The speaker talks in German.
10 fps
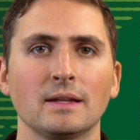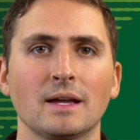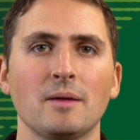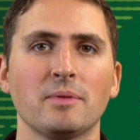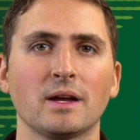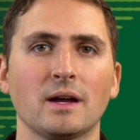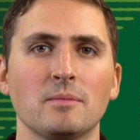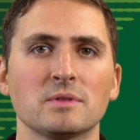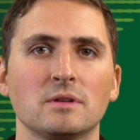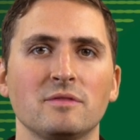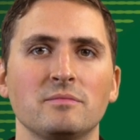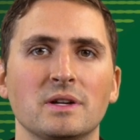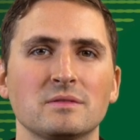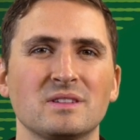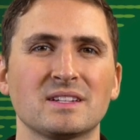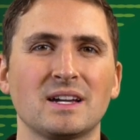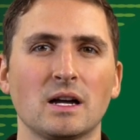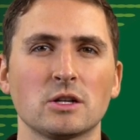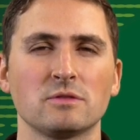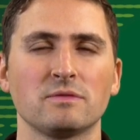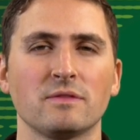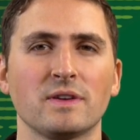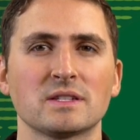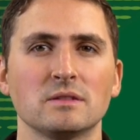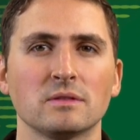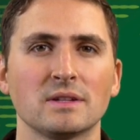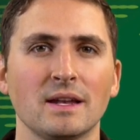Dabei kam es offenbar zu der tragischen Verwechslung,